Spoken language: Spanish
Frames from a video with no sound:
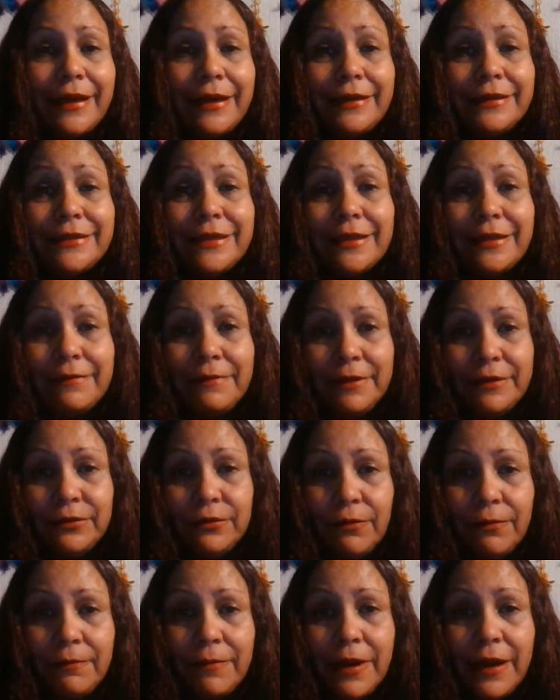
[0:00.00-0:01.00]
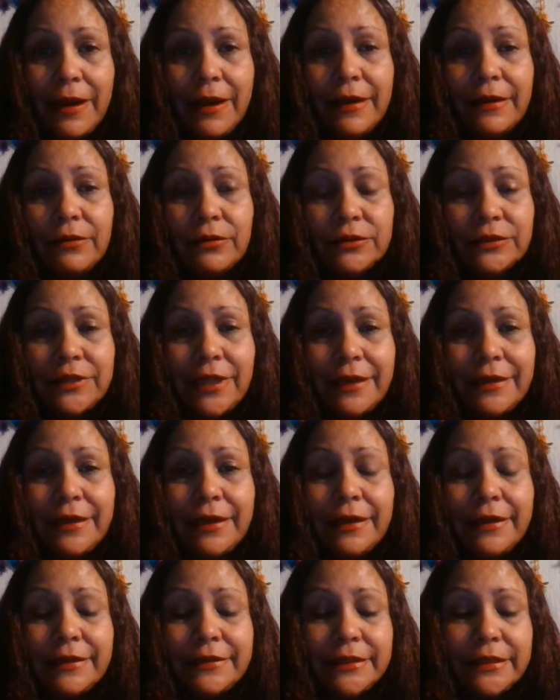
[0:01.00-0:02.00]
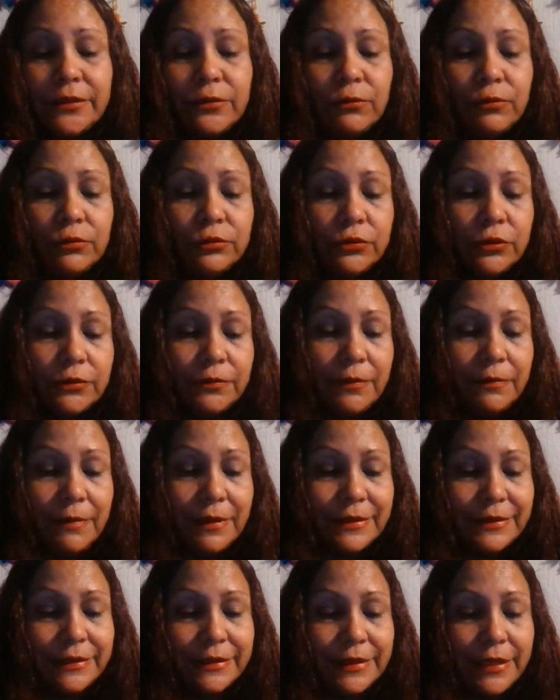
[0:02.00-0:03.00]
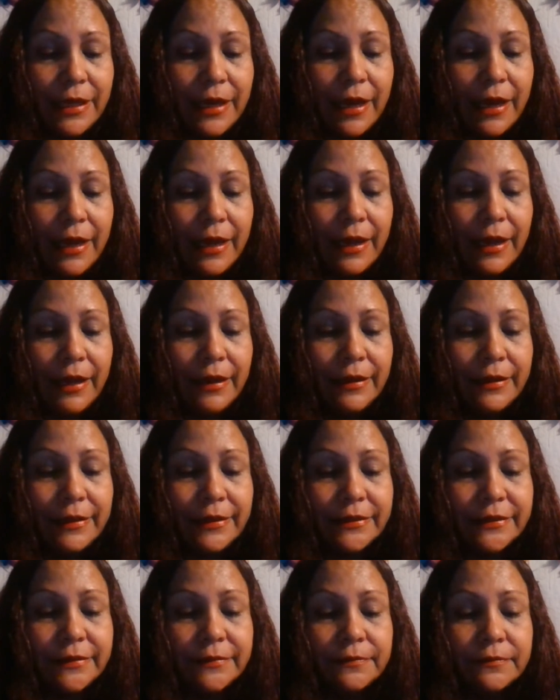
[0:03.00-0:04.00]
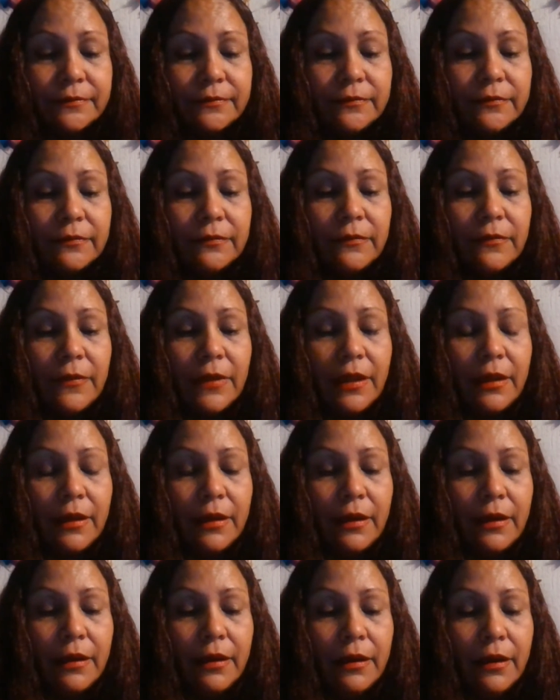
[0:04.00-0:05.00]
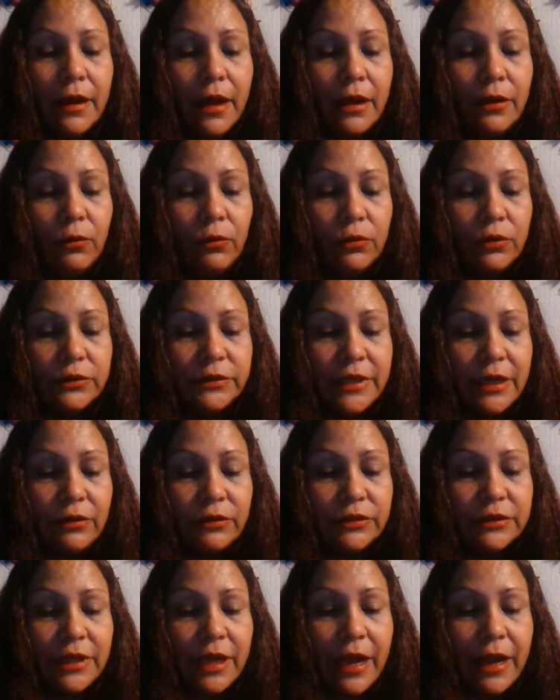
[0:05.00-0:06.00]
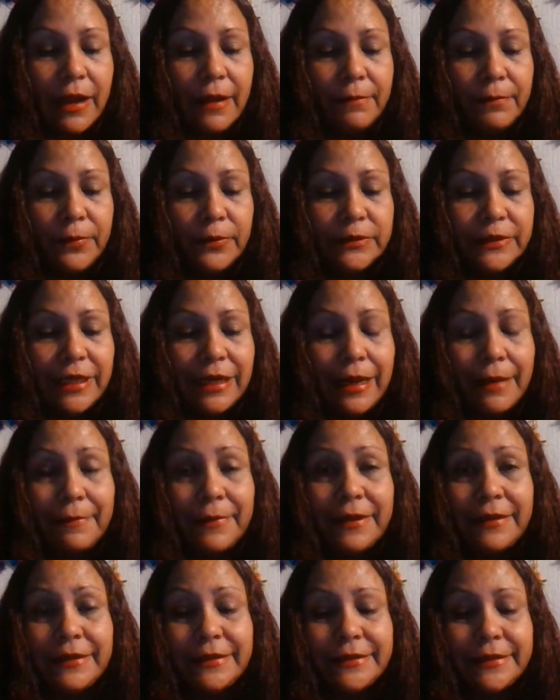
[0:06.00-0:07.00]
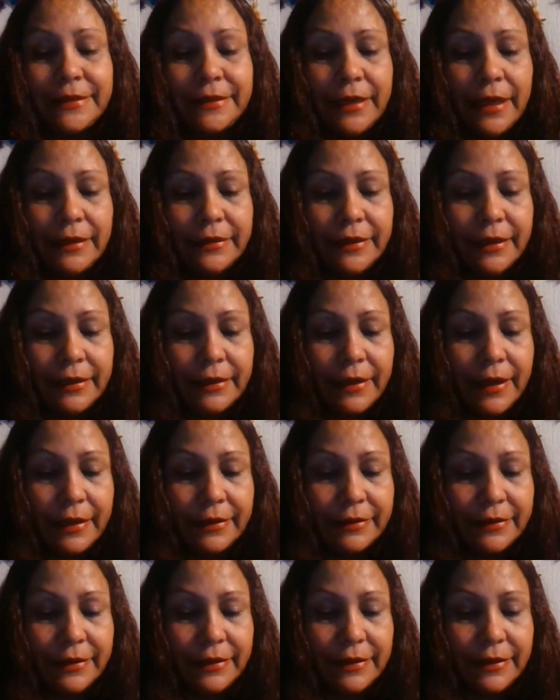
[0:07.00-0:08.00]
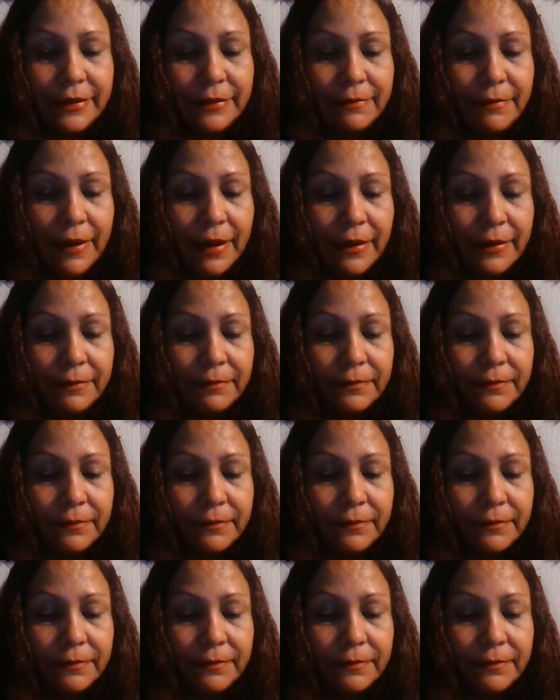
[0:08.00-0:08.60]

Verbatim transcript: se deben tomar los talleres y cursos vivenciales. Algunos de los campos de la medicina alternativa